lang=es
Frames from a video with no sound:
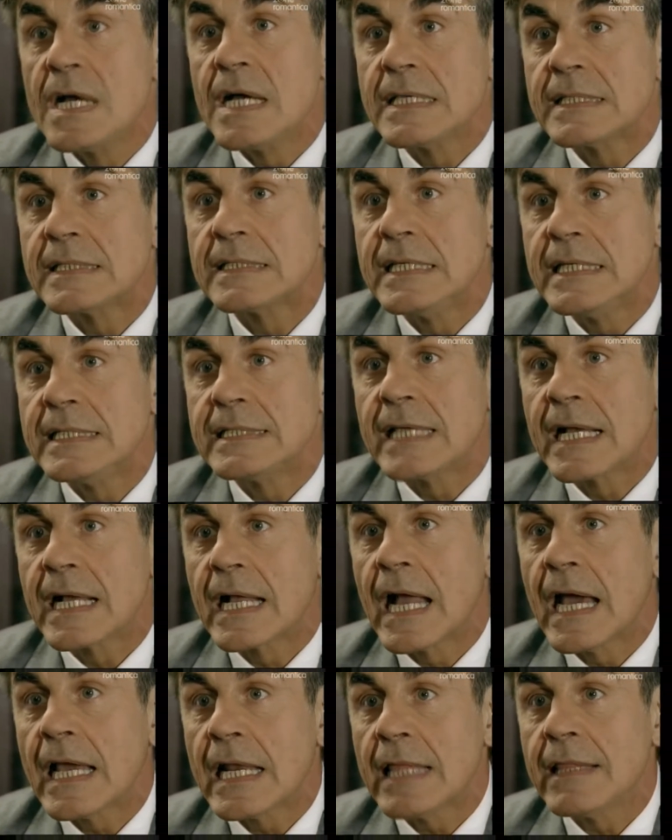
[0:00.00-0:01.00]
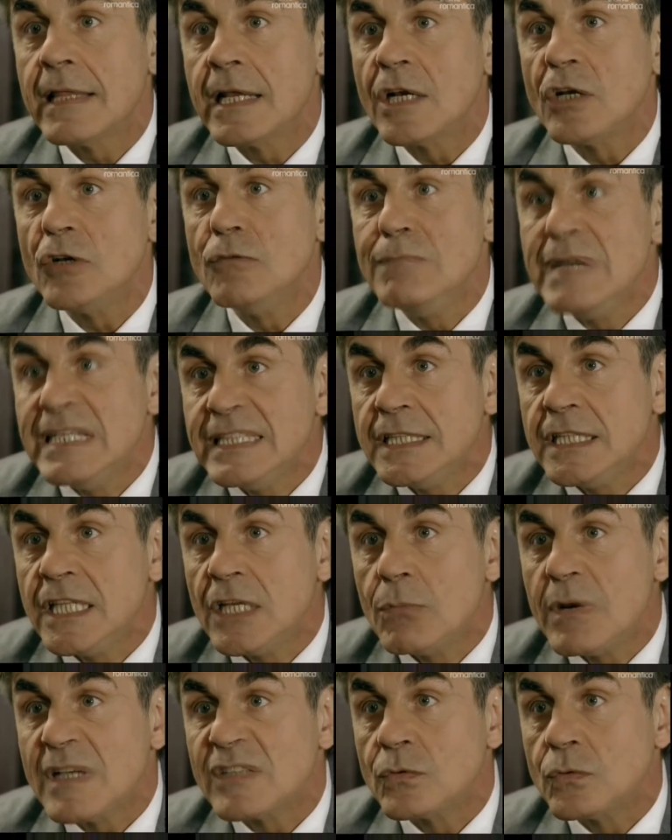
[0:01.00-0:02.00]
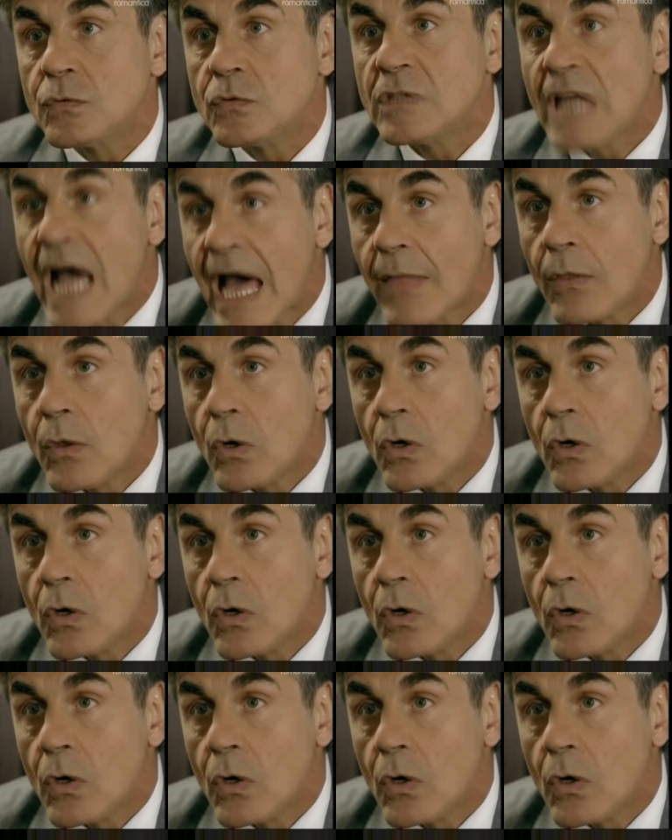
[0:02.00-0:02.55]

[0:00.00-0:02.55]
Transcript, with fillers: esa cara de romántico asustado.